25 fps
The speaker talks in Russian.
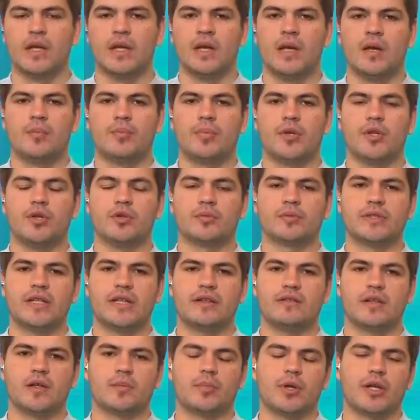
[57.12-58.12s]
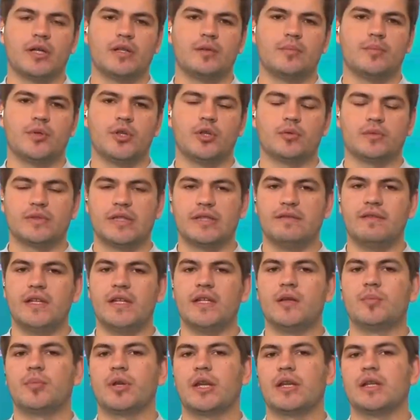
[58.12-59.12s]
Прием заявок, прием Прием
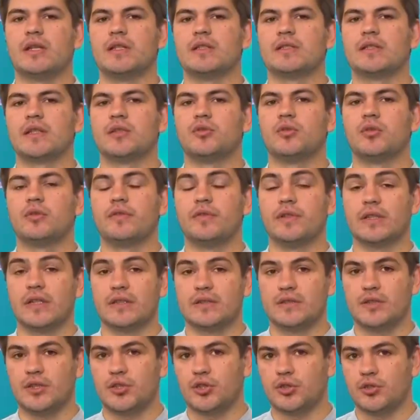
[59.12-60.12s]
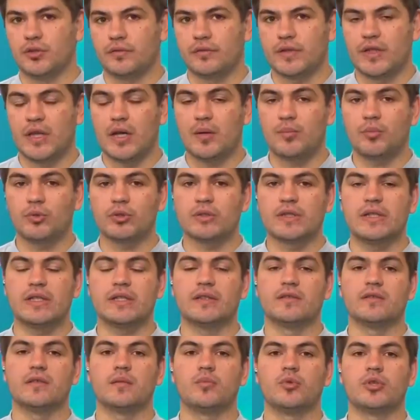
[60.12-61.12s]
заявлений продлится до 12 часов дня. После
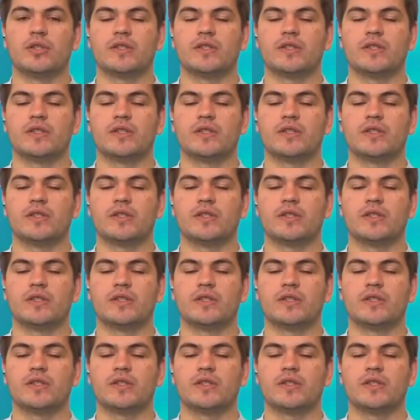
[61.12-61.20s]
этого будет